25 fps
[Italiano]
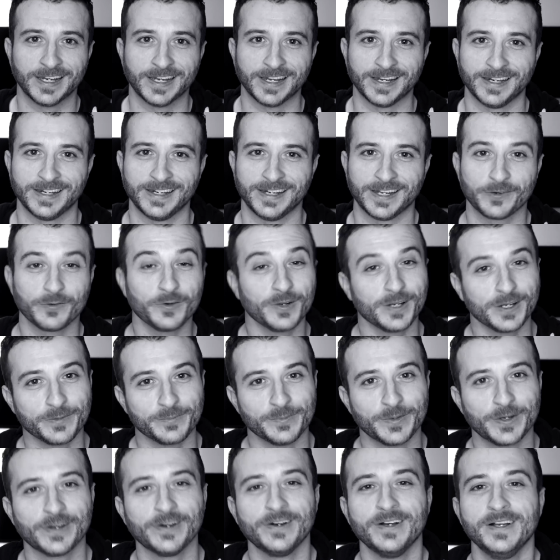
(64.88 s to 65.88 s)

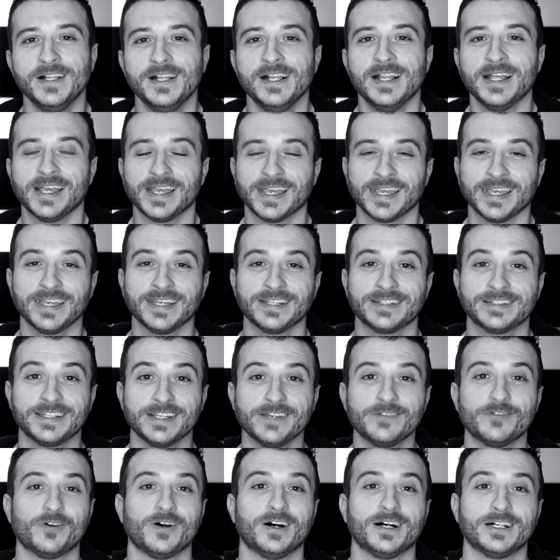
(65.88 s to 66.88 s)
l'equilibrio e
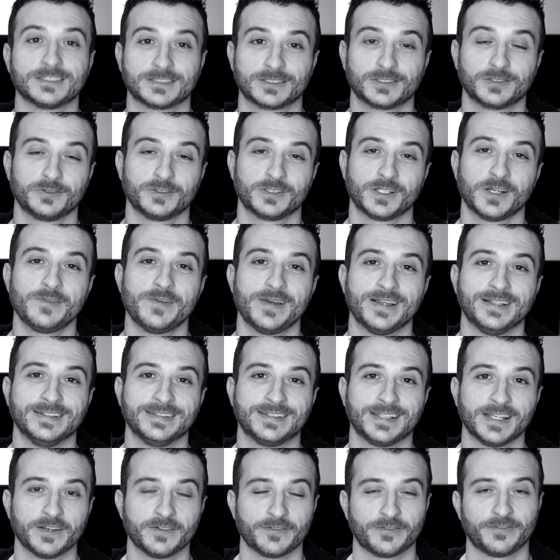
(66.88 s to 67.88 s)
devo
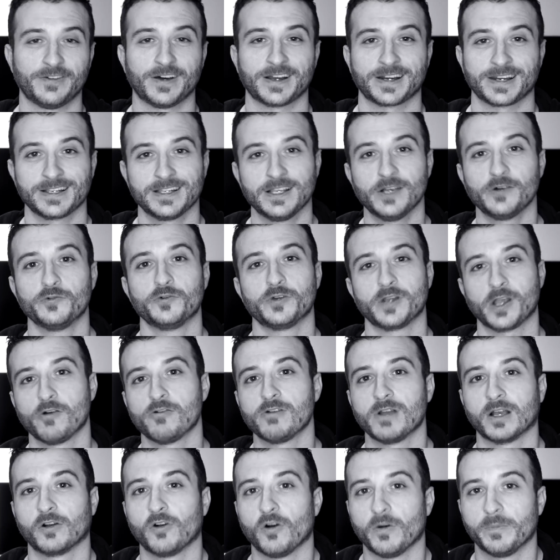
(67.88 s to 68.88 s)
assolutamente fare gli auguri a
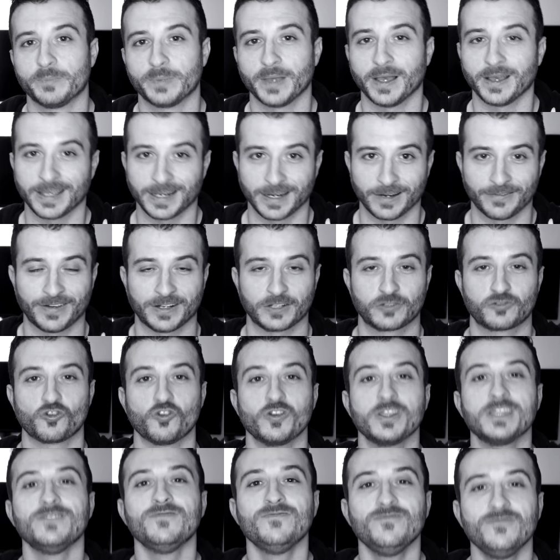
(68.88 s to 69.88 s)
una coppia e la faccio
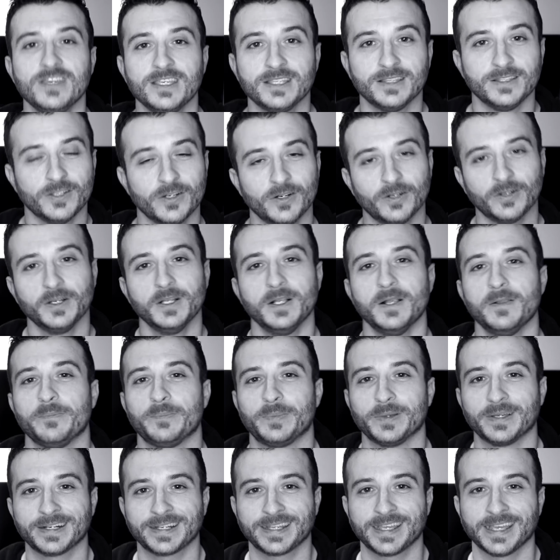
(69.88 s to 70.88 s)
in video
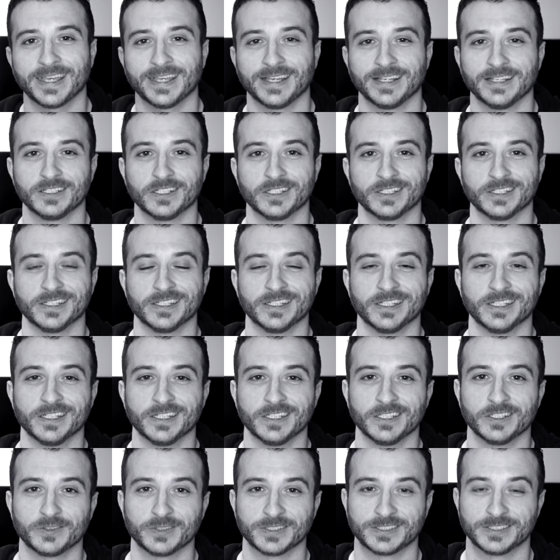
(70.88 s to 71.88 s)

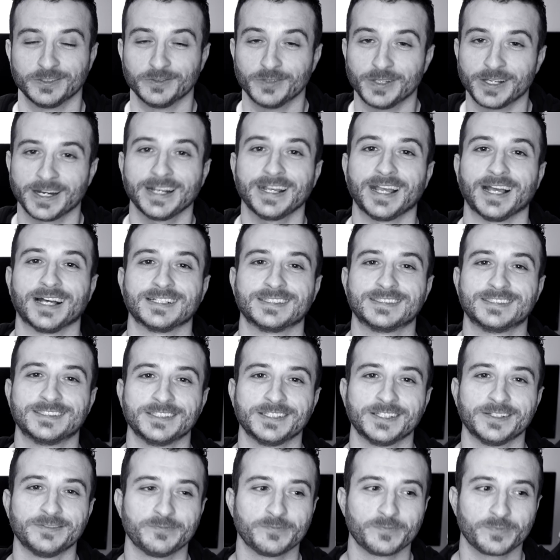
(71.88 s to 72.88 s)
perché eh, questi due
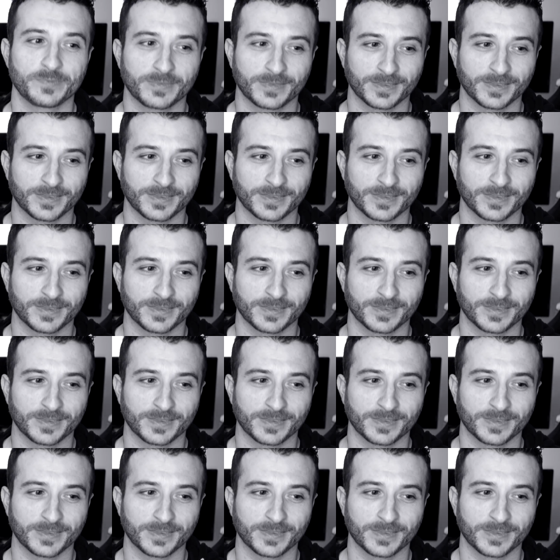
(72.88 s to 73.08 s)
ragazzi,